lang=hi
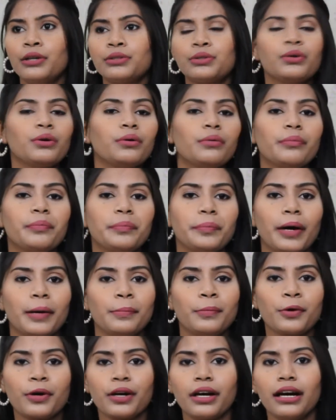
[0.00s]
सो so,
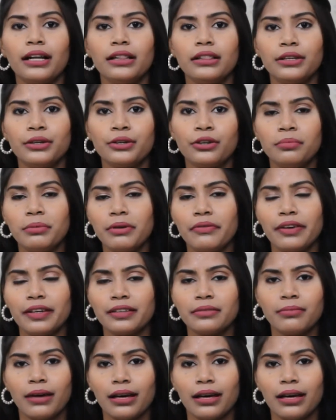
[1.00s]
हम लोग हल्दी को अपने फेस